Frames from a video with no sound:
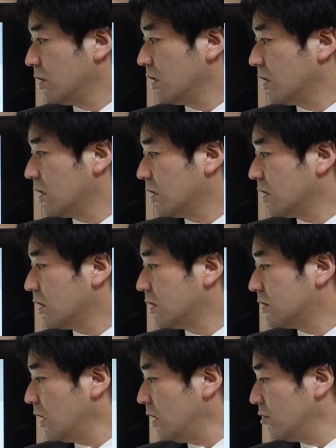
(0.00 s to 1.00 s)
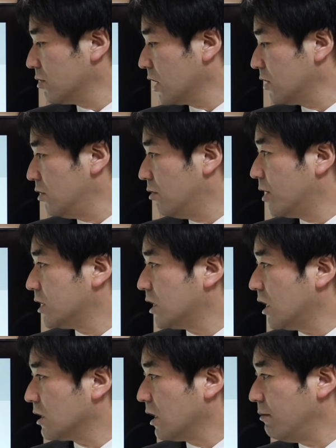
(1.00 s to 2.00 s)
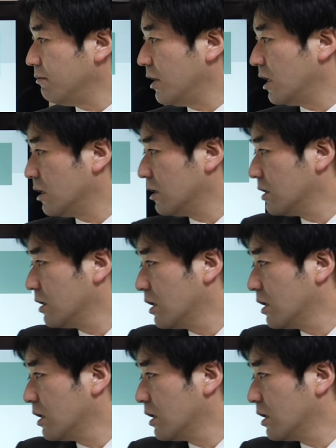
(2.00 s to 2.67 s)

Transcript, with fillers: えー、税の先延ばしや減免、